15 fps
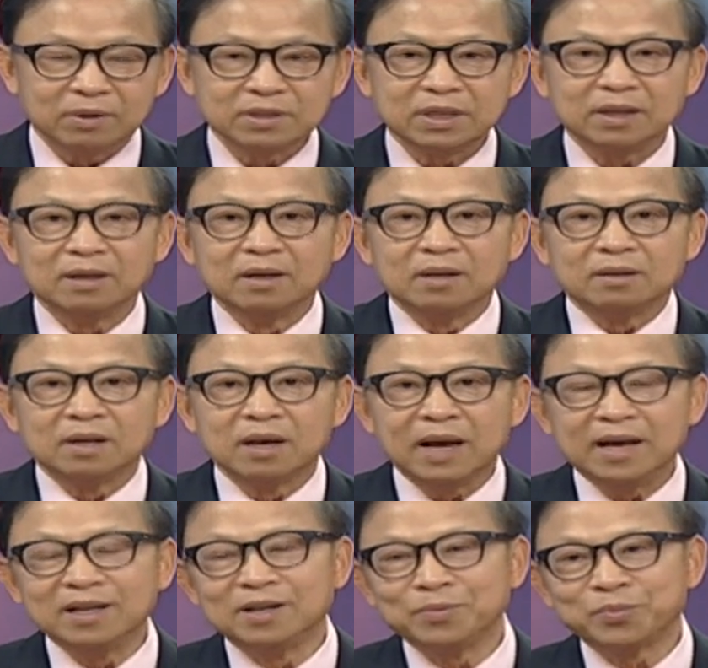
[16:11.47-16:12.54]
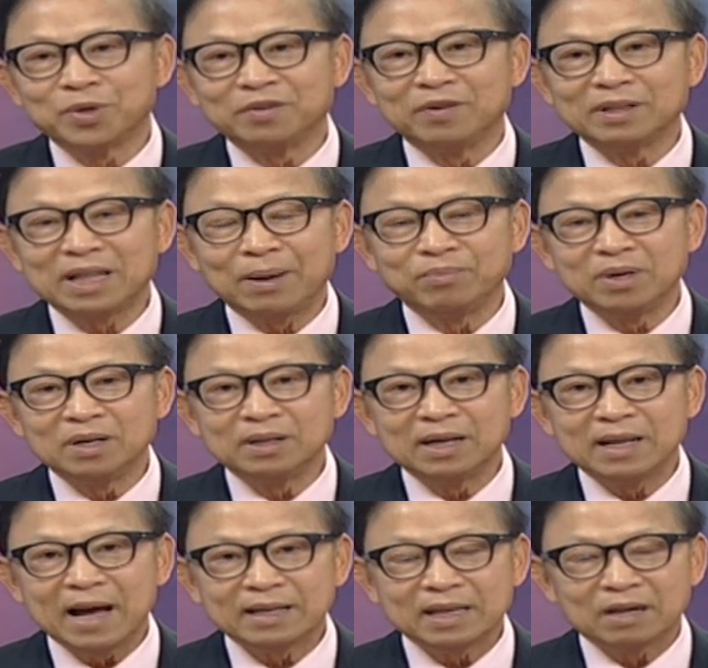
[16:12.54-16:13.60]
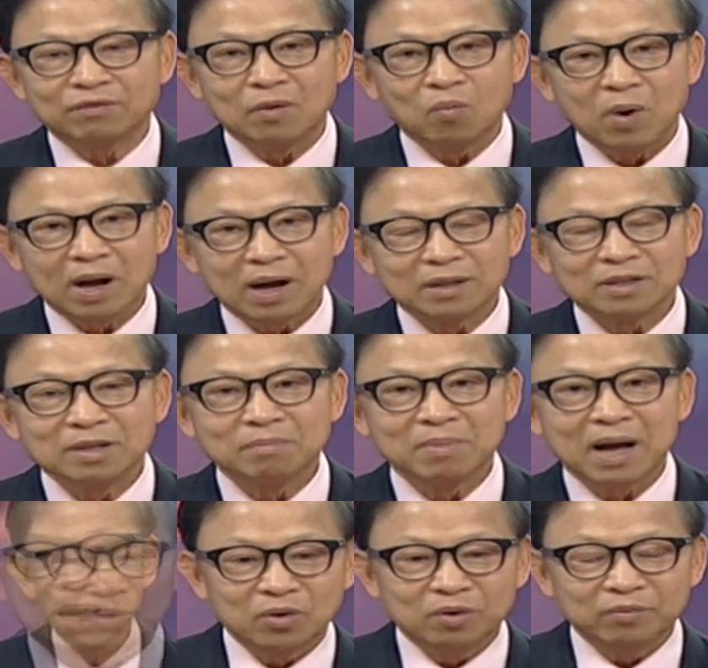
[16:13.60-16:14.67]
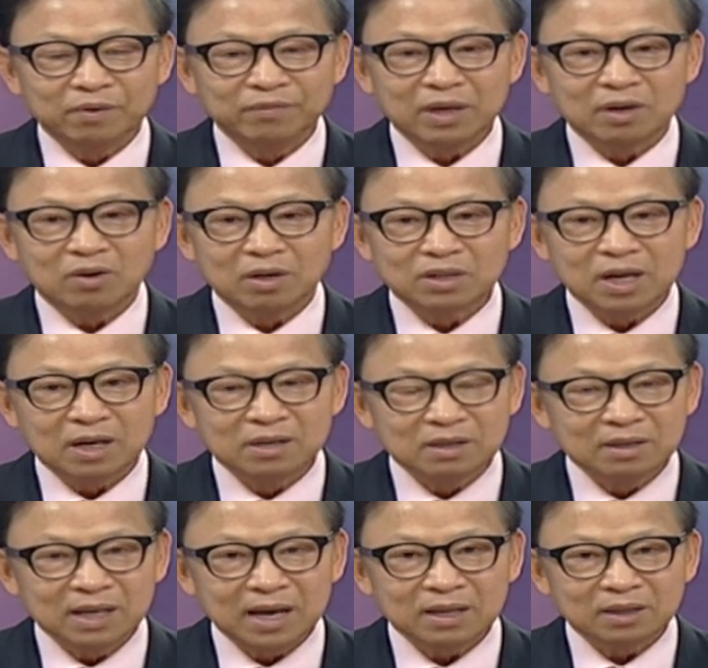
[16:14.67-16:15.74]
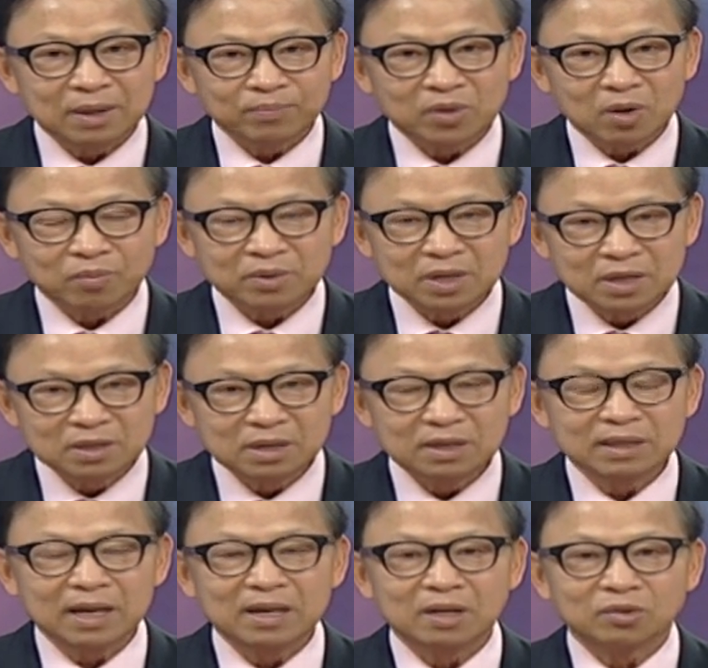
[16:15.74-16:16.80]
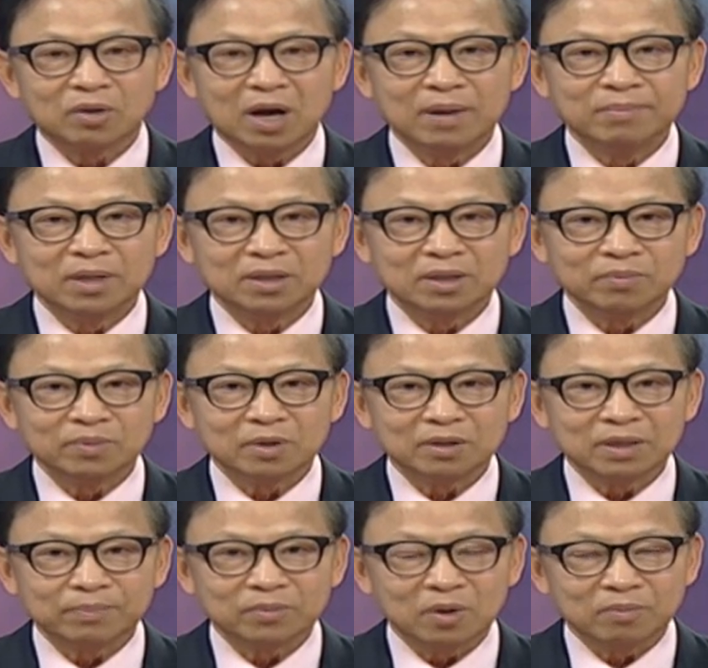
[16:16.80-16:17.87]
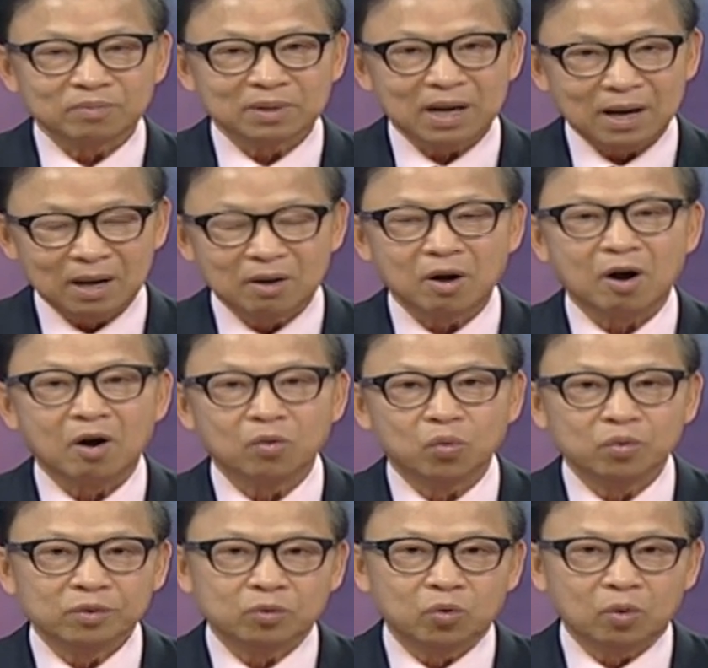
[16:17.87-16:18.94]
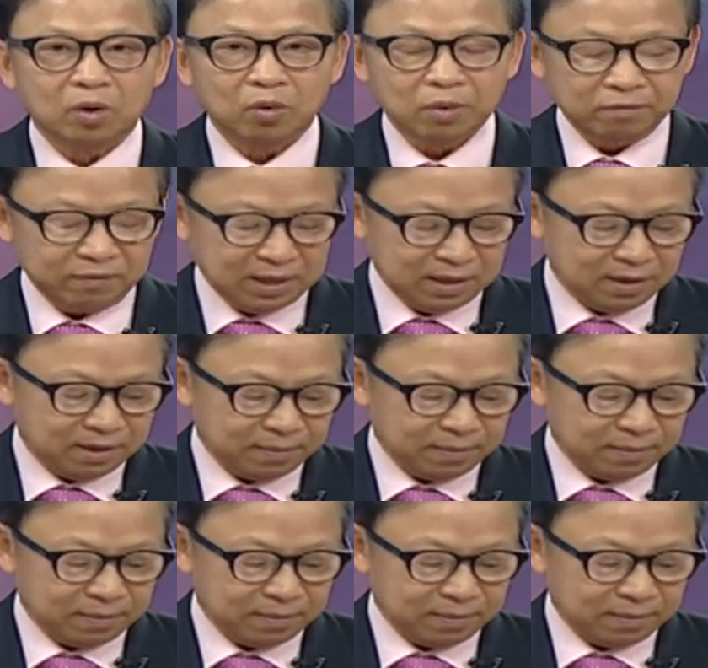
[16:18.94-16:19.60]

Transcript: có chi đến đây thì chúng tôi phải tạm ngưng để đài trả phần quà cáo dạ. thương mại quý vị còn chờ đường dây tiếp tục giữ đường dây điện thoại mình chúng tôi tiếp tục trả lời câu hỏi của, của quý vị